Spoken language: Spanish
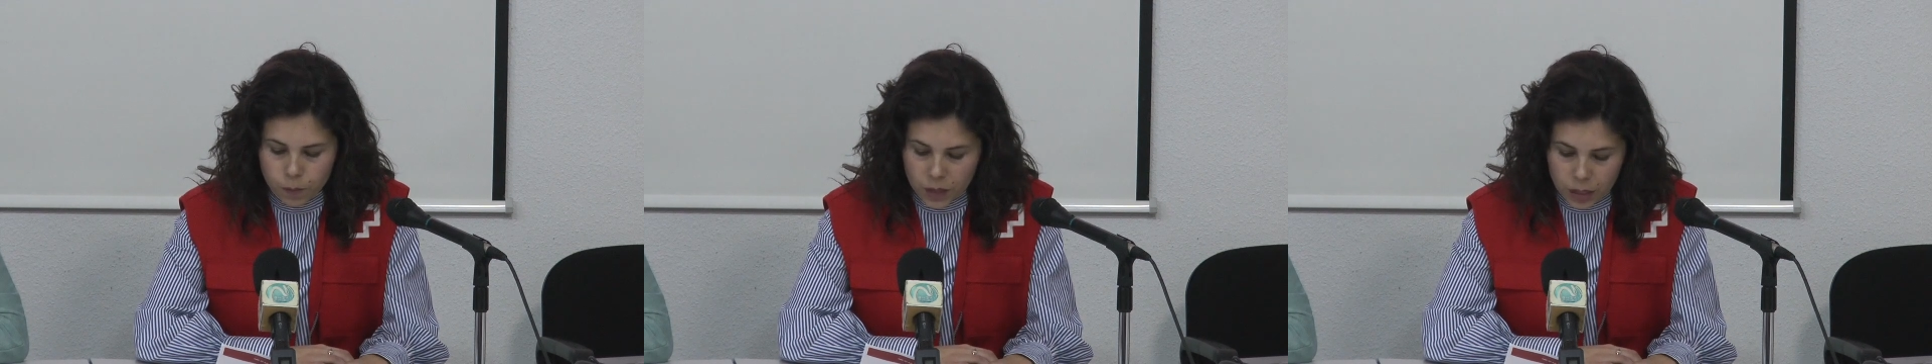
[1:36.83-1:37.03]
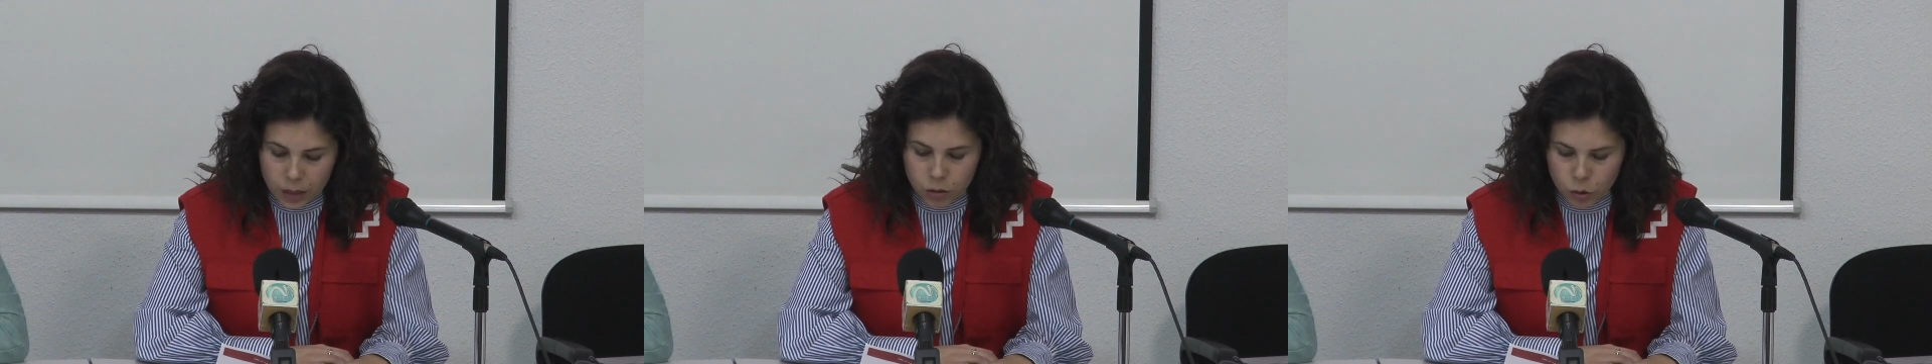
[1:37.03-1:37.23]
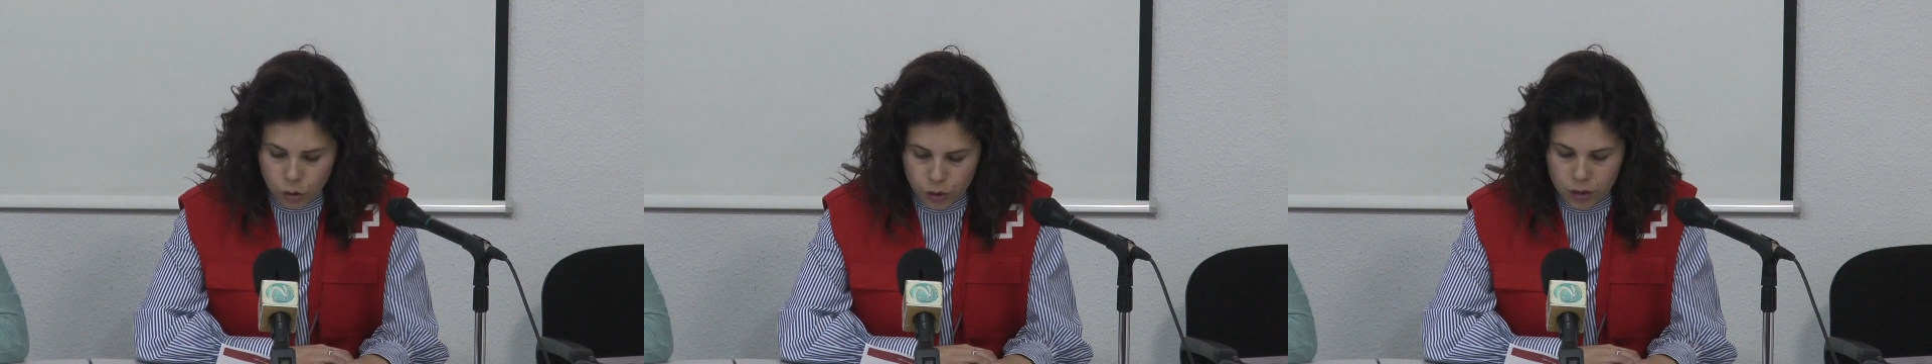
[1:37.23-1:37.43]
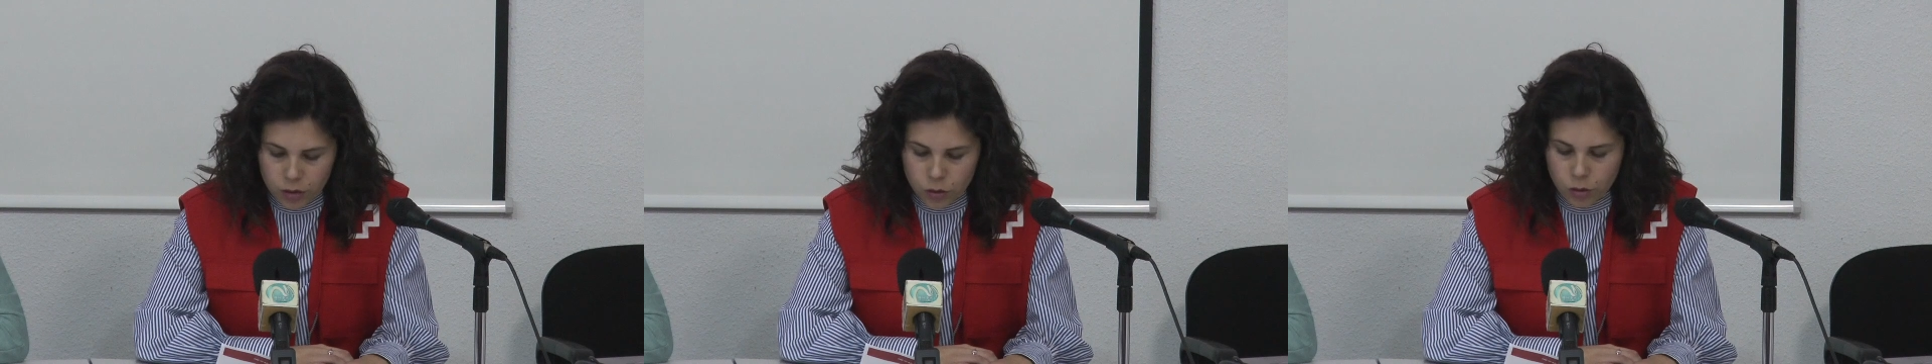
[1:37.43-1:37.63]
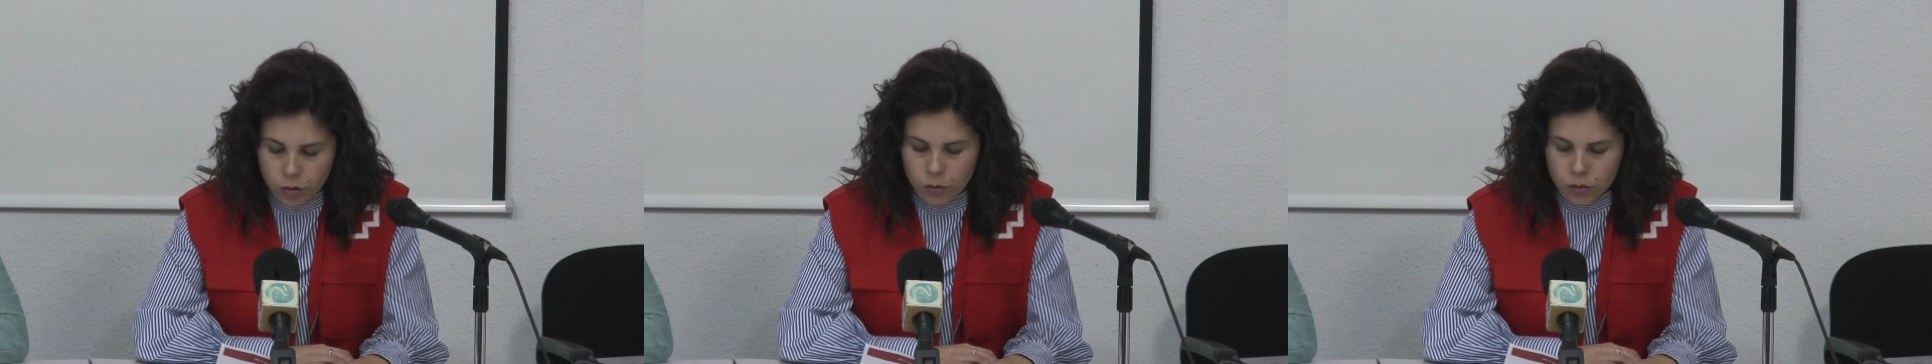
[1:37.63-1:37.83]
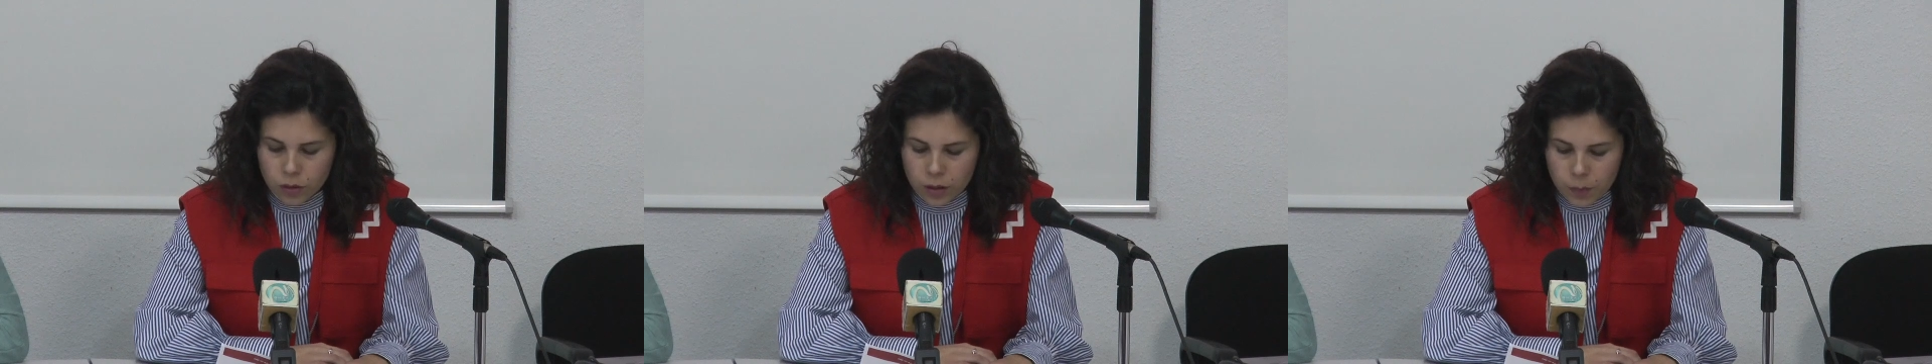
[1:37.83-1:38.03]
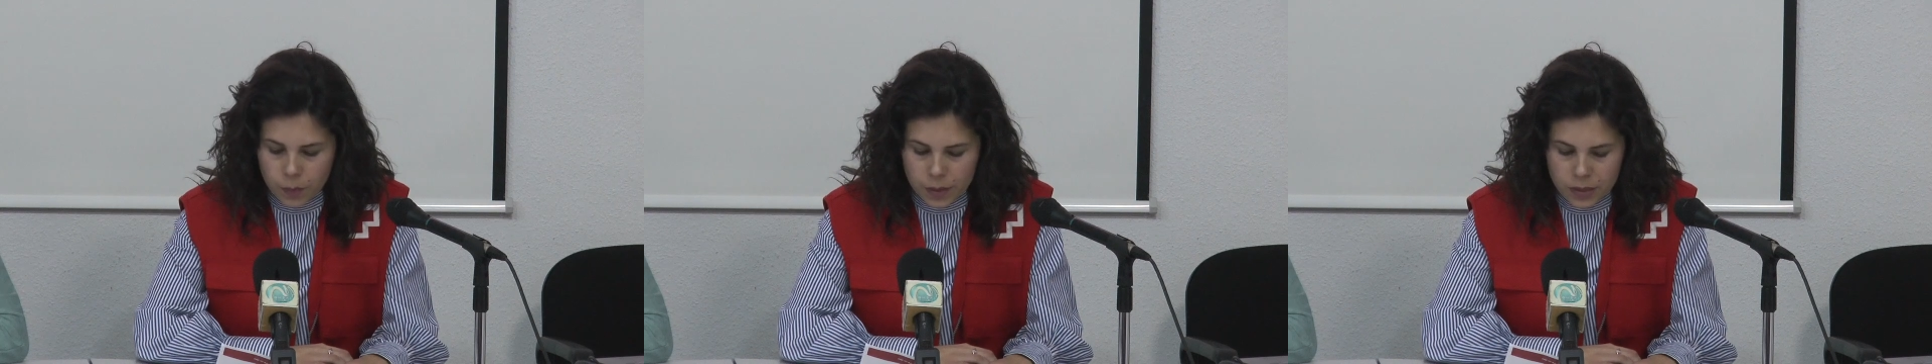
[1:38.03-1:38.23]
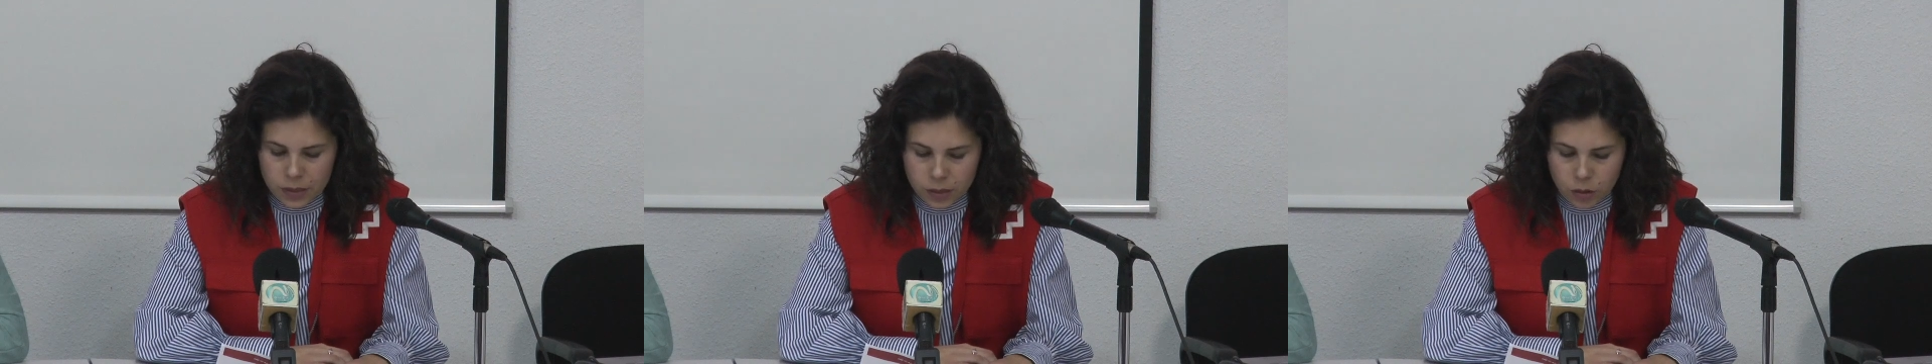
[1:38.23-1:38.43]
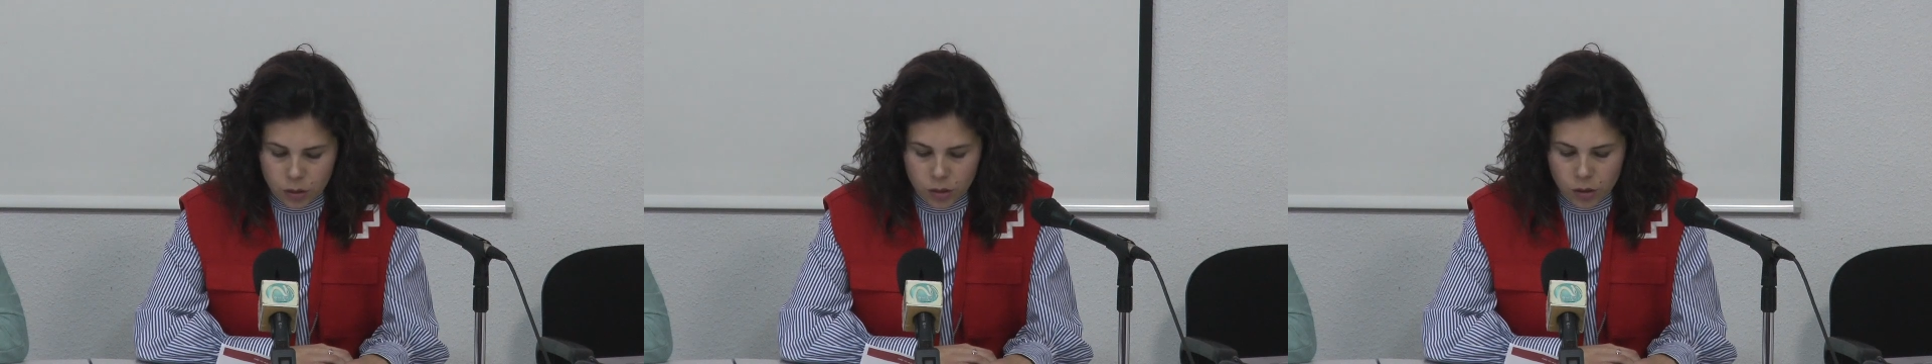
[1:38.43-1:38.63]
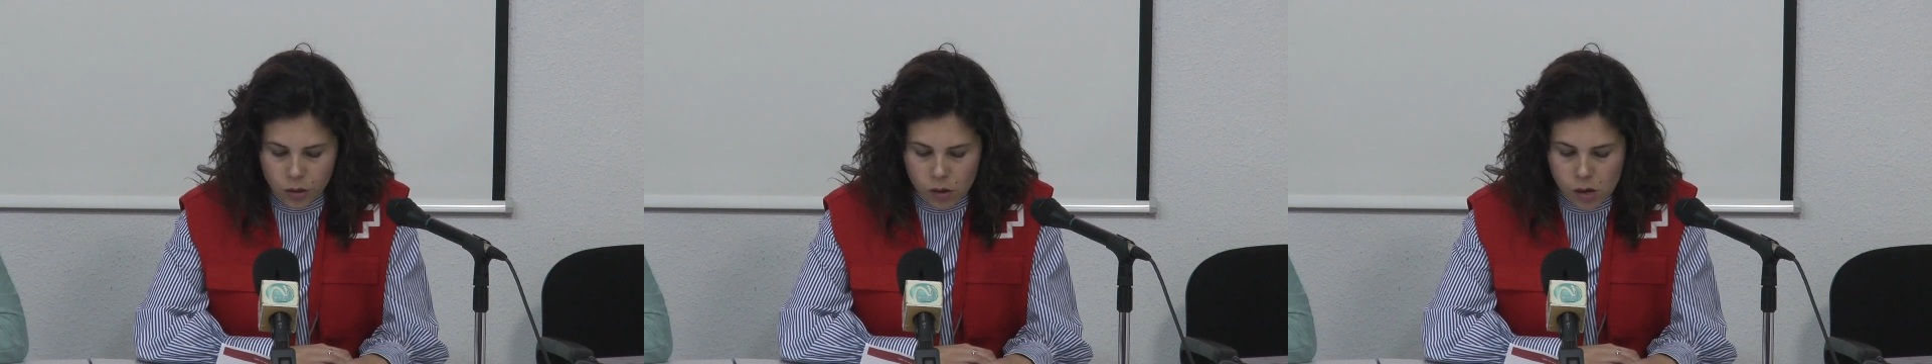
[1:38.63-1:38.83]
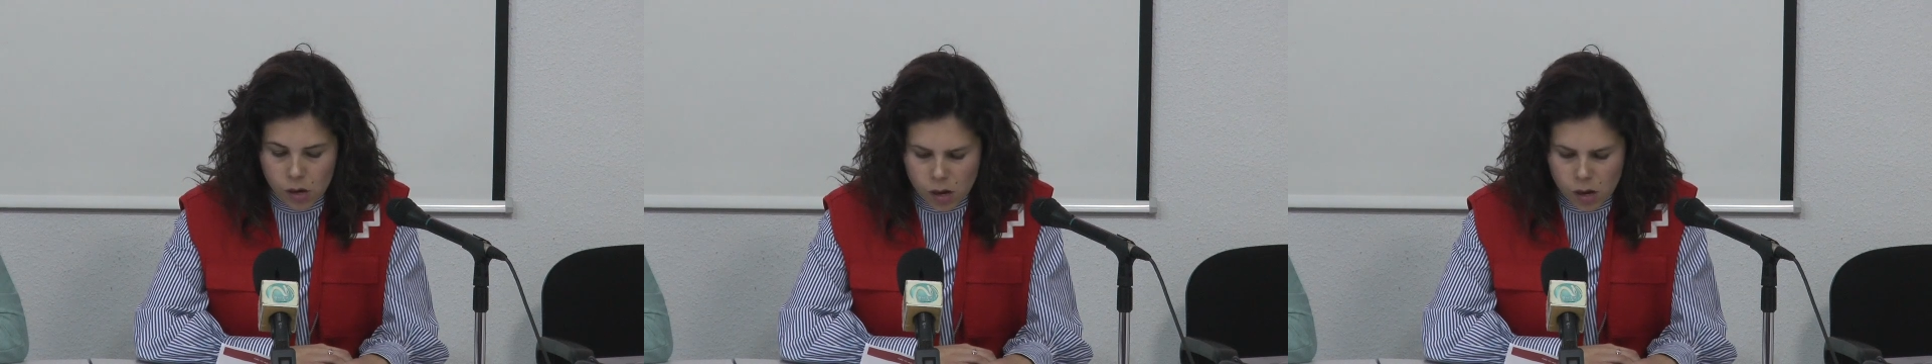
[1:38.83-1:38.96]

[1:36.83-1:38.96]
en otro centro dispensarios,